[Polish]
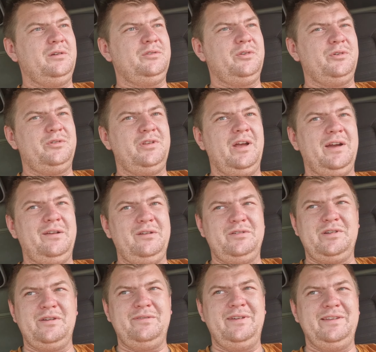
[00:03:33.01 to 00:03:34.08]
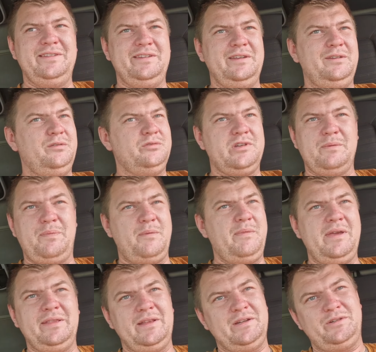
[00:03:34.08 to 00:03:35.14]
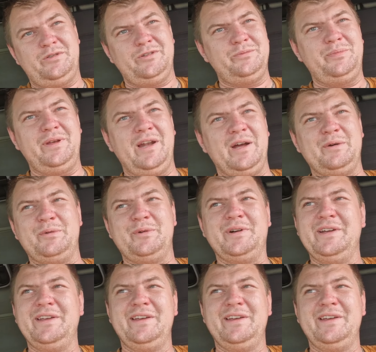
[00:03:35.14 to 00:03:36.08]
ktoś da grosza więcej i już nie pamięta, że się odbierało,